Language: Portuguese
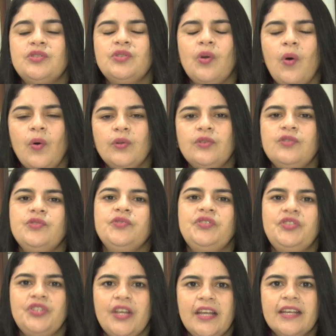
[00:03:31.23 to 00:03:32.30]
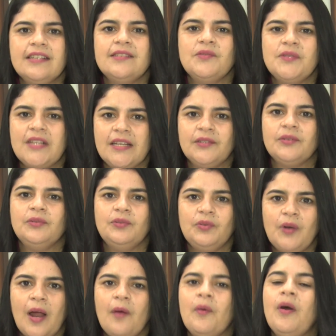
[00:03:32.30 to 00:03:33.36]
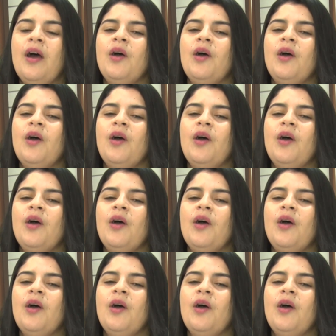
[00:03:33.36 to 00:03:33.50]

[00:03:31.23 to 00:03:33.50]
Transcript: todos os dias no Centro Cultural,